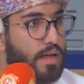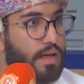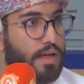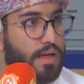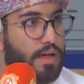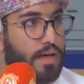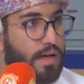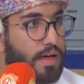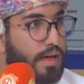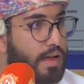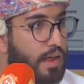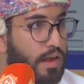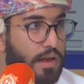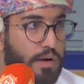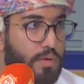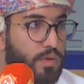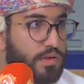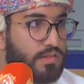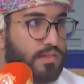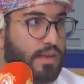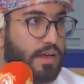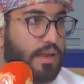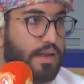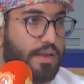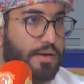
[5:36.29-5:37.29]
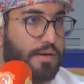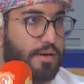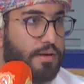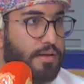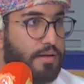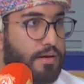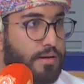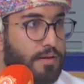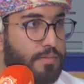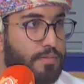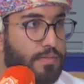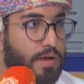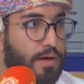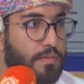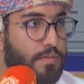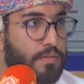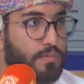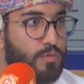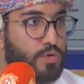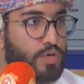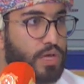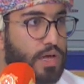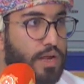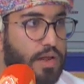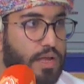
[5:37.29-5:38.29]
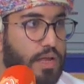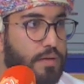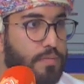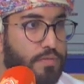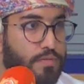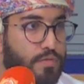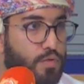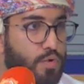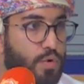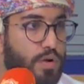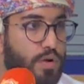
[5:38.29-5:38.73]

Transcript: آه، اهلا وسهلا باب المشاركه مفتوح